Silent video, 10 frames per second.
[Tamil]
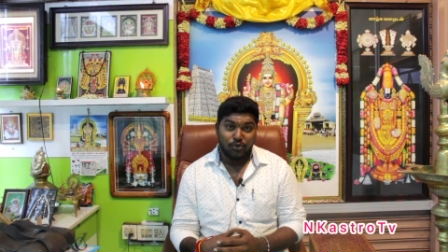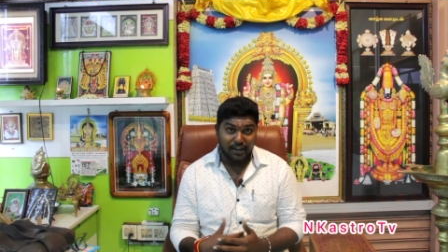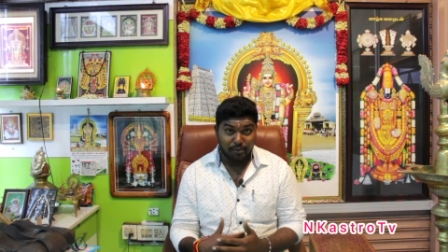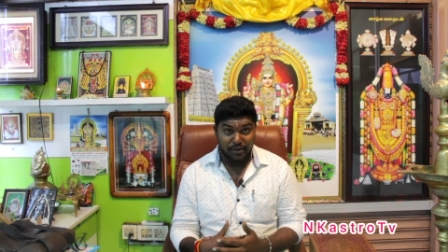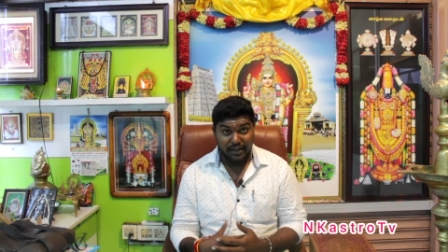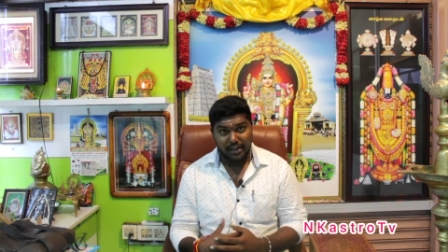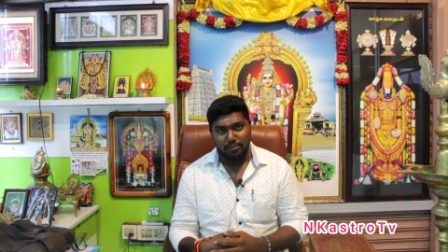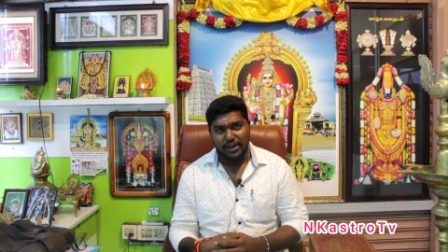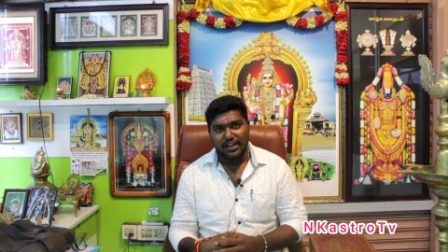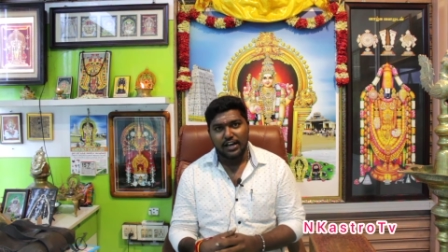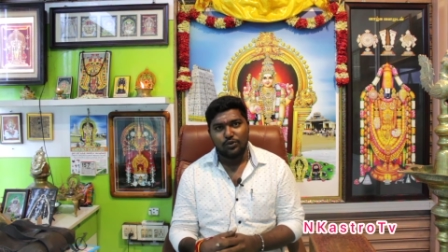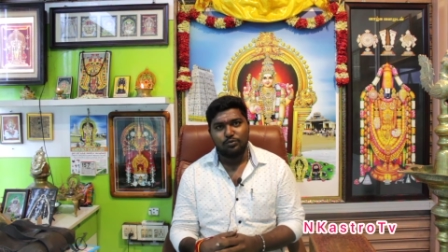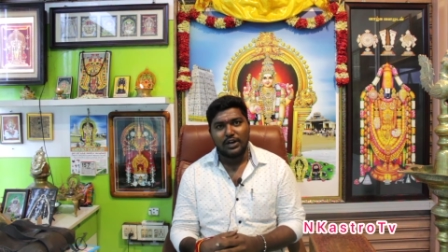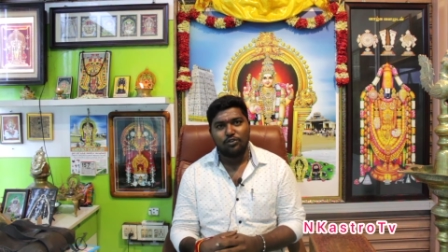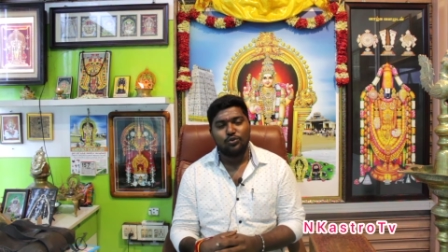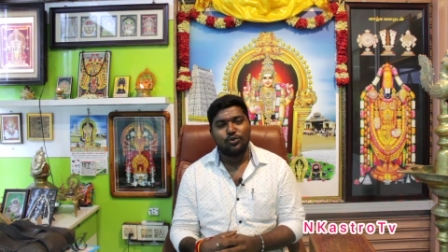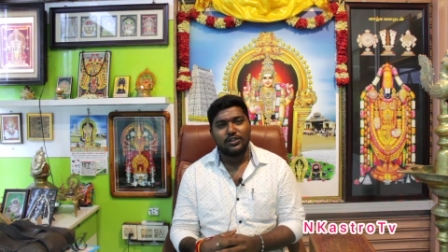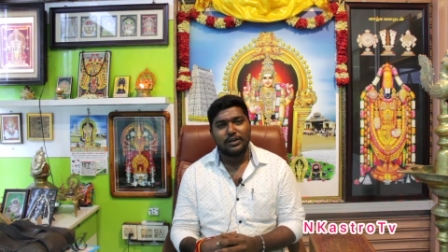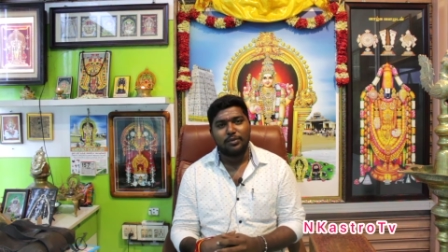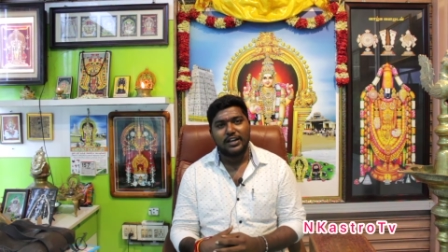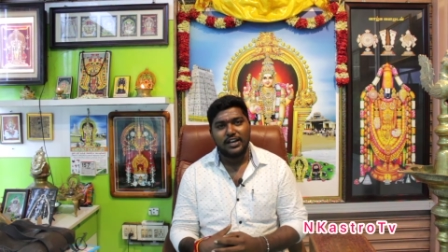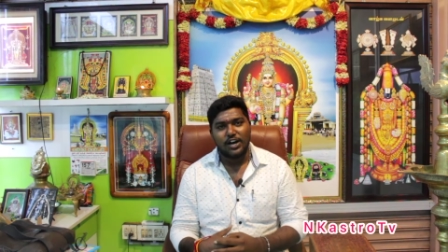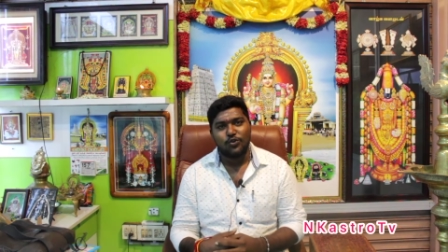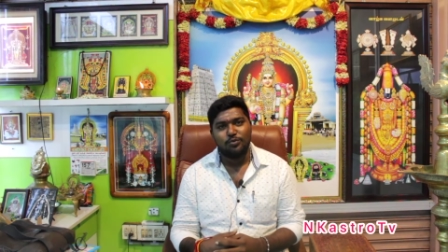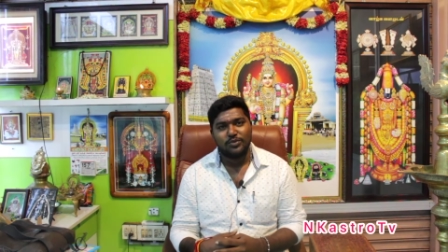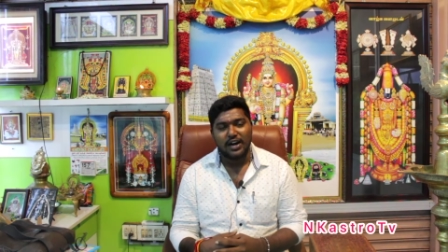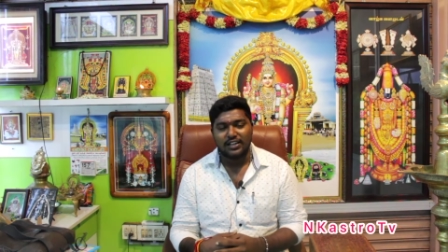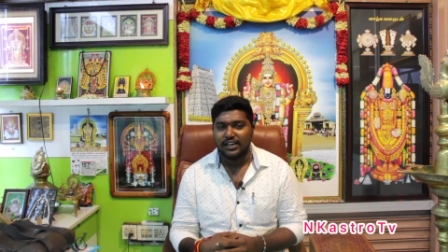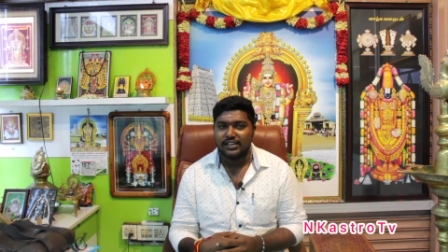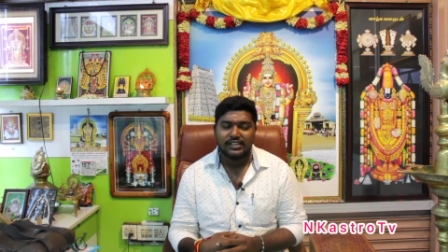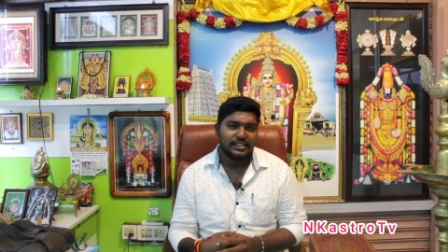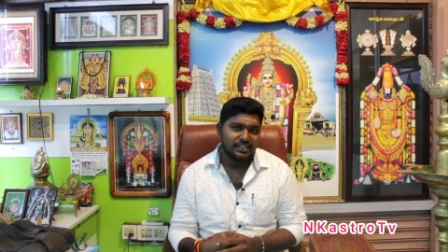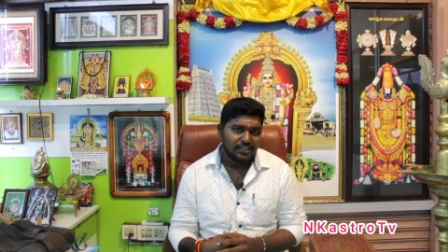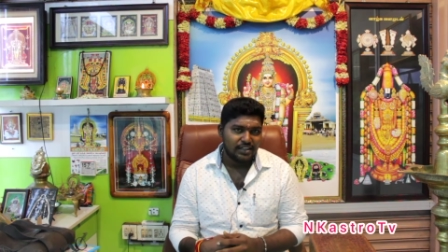இறை இறை பணியாகவும் அவர் கொடுத்த பணியாகவும் நான் அதை எண்ணுகிறேன்